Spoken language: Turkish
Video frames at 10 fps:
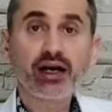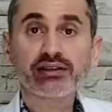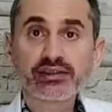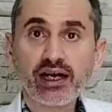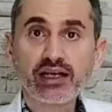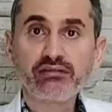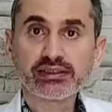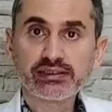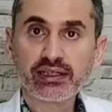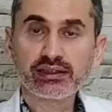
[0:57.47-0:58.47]
Hatta
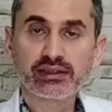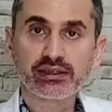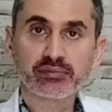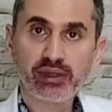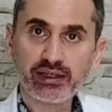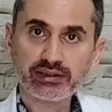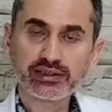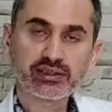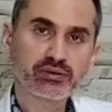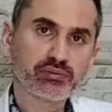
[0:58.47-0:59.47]
hayvansal e,
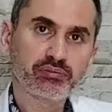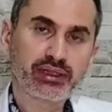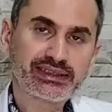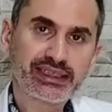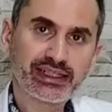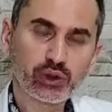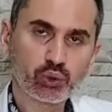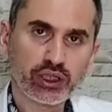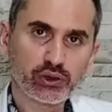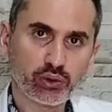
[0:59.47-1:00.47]
bazı maddeler de
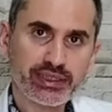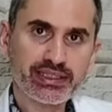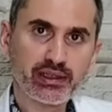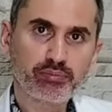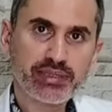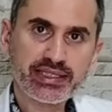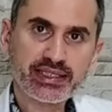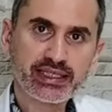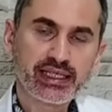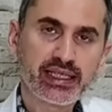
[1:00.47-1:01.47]
kullanılıyor. Mesela
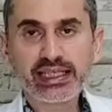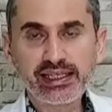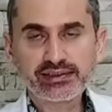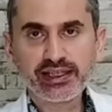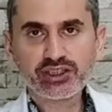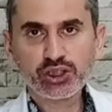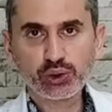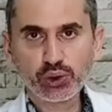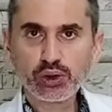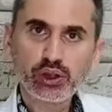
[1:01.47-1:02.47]
misk geyikten
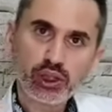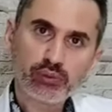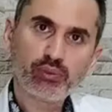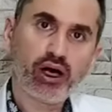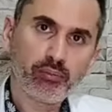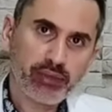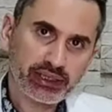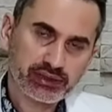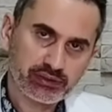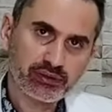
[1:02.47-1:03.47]
çıkıyor. Bu
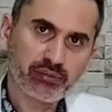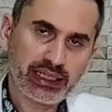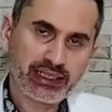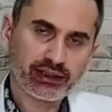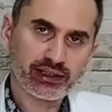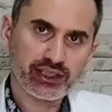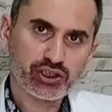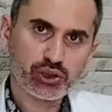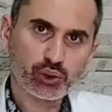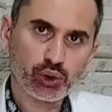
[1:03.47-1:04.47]
amber
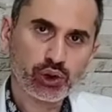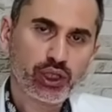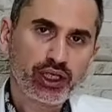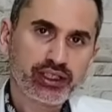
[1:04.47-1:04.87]
balinalardan çıkıyor.